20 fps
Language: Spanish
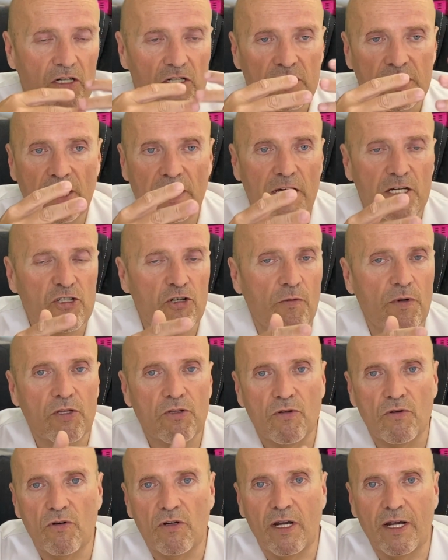se da sobre
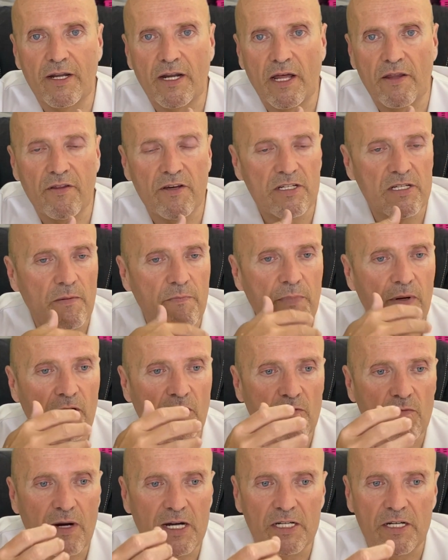todo en las razas de
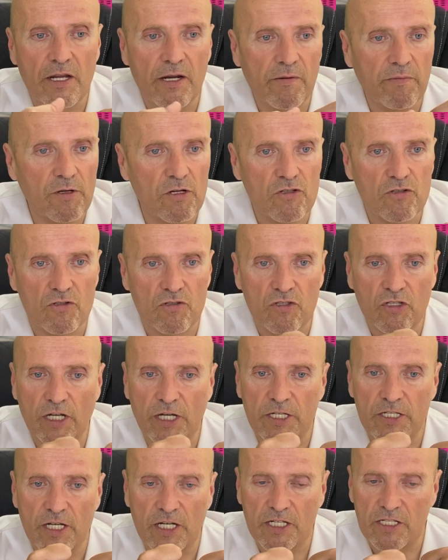perros más nerviosos,
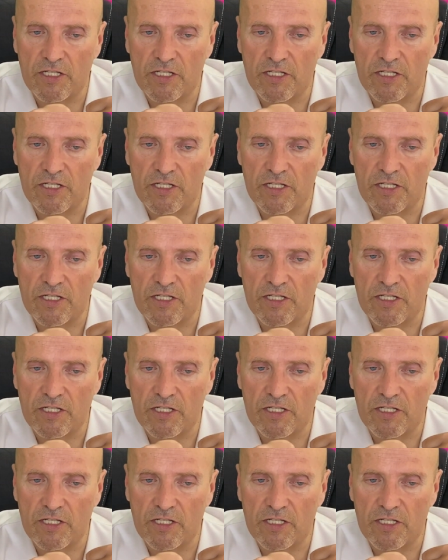que se